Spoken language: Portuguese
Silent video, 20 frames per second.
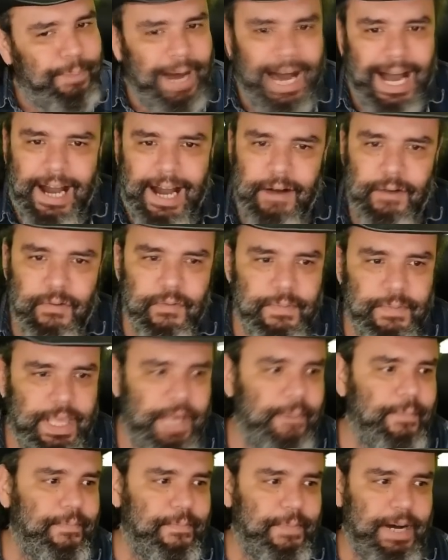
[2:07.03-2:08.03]
pago
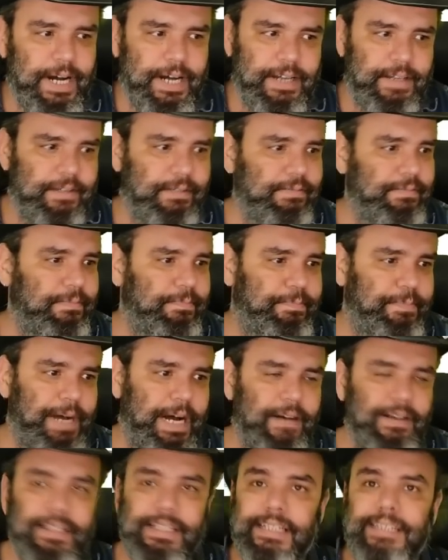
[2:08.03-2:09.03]
mesmo, mano. Não
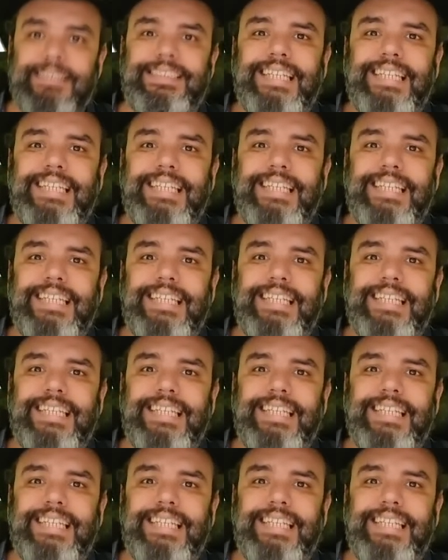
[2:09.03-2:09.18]
pago.